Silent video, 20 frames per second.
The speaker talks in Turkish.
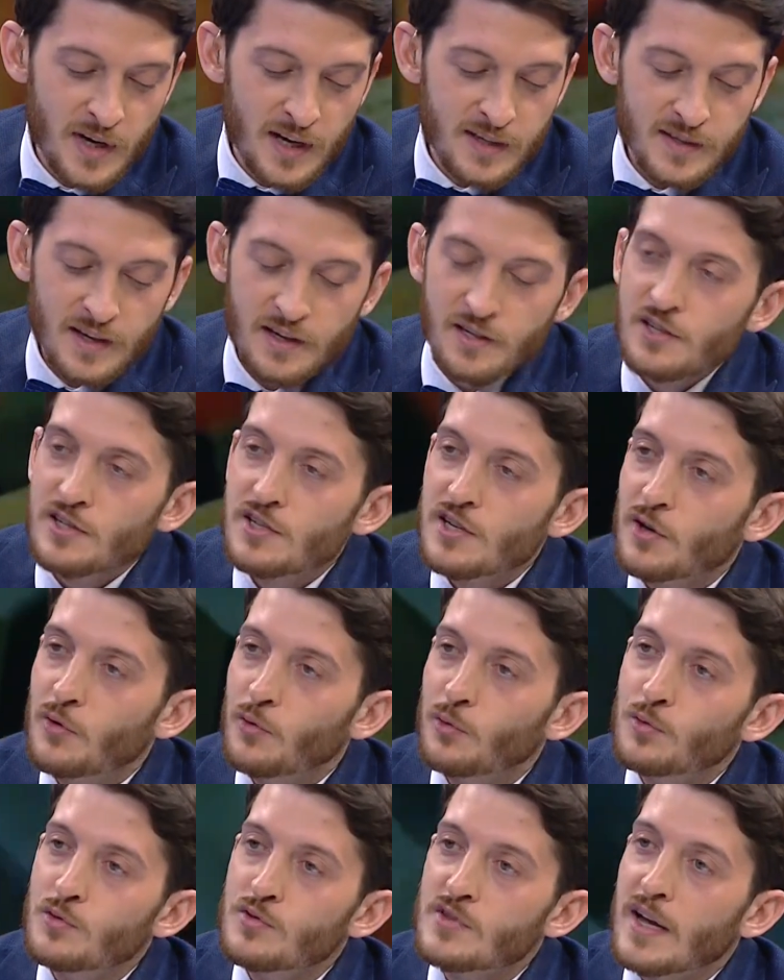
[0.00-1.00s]
biraz açacak
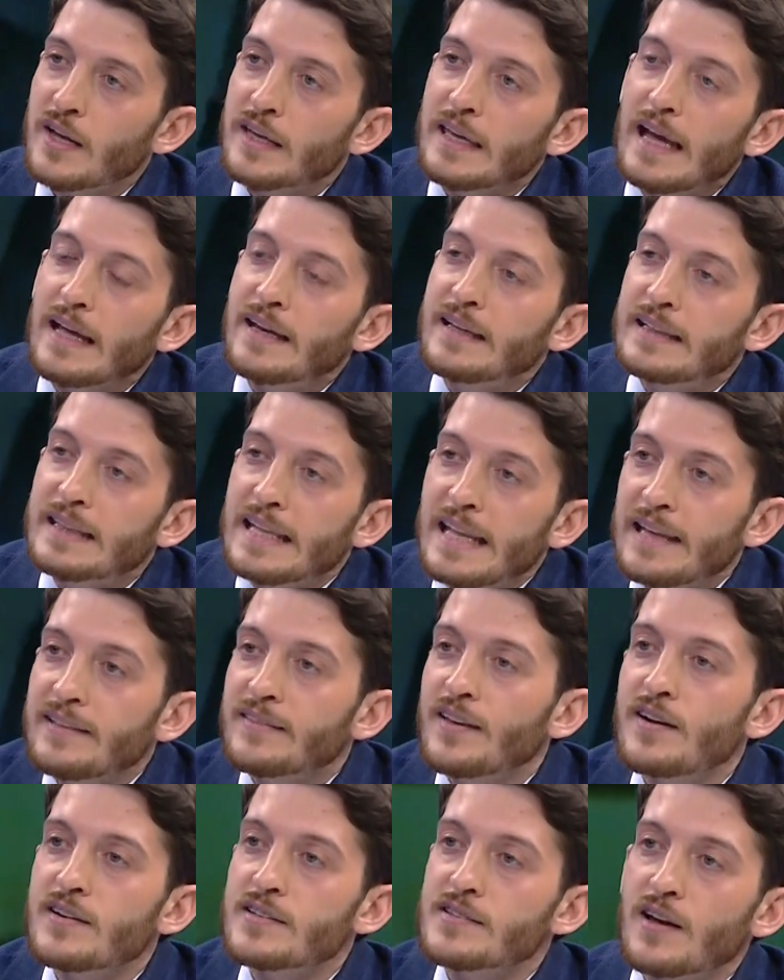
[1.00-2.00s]
olursak yani ne
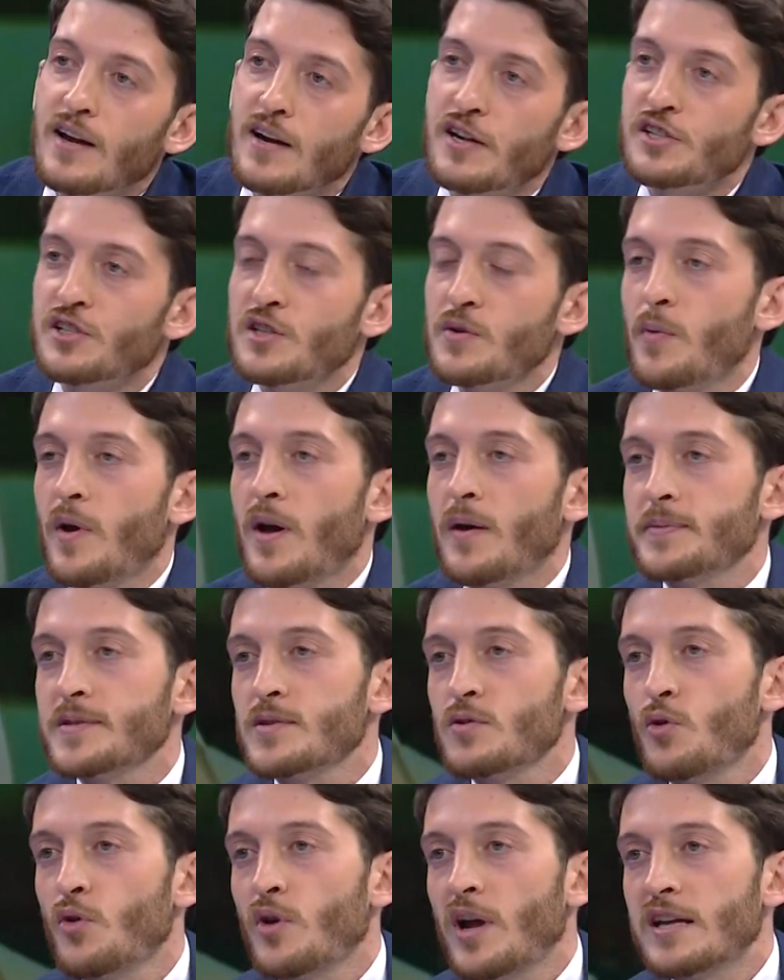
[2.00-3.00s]
tarz araştırma
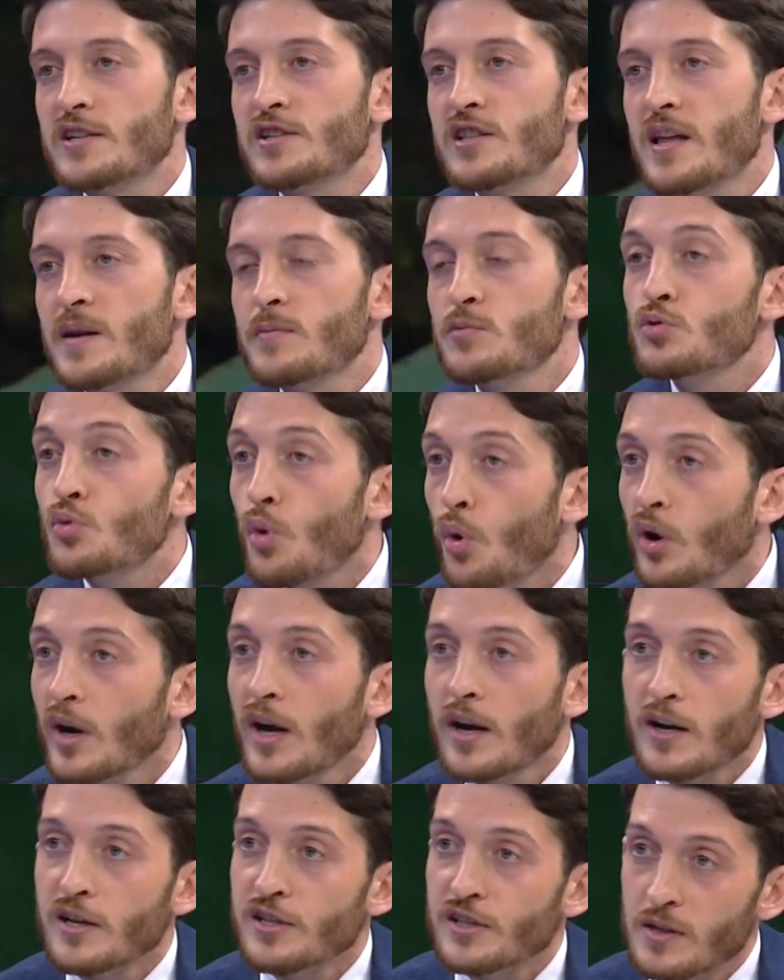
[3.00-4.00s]
yapsın öğrencilerimiz? Doğru
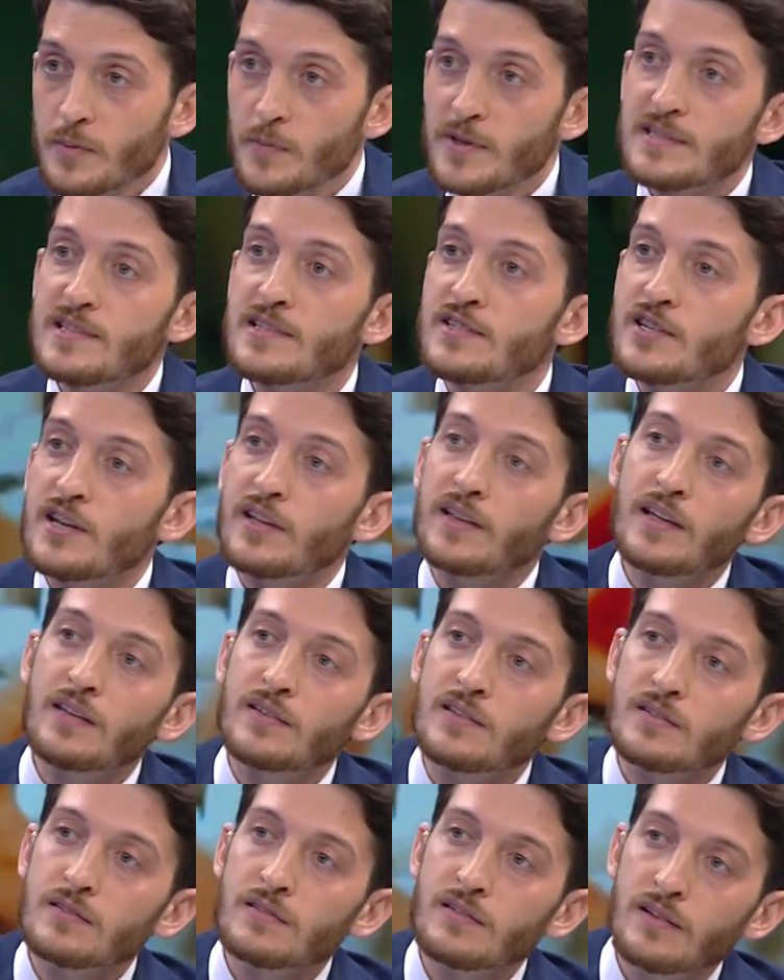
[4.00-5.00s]
araştırma sizce
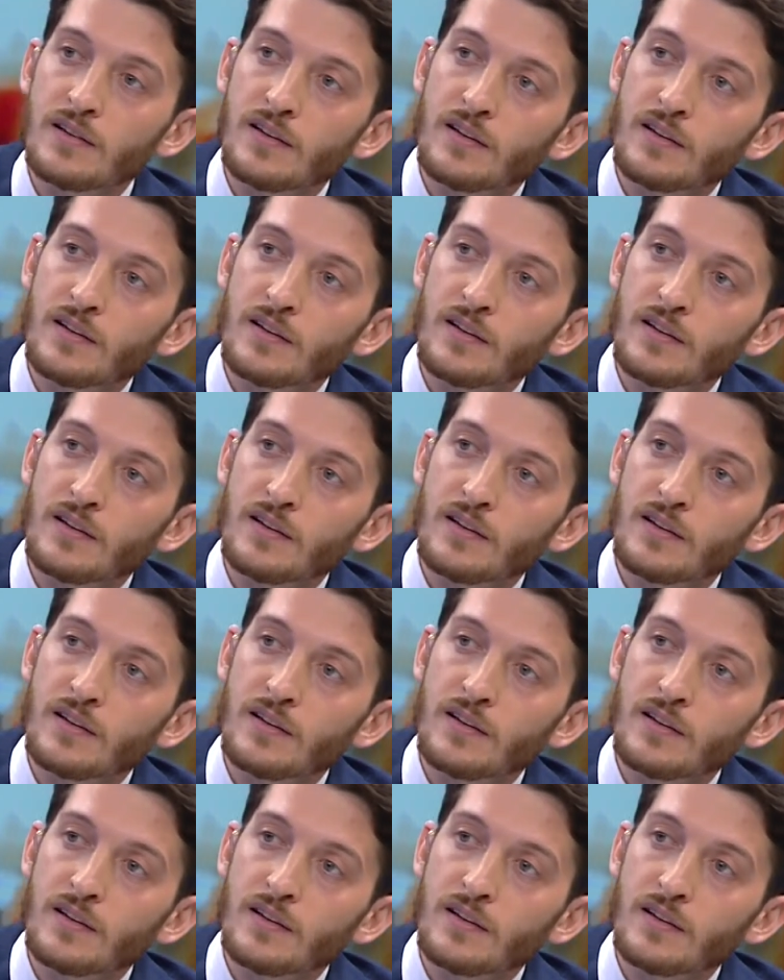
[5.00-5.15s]
nedir?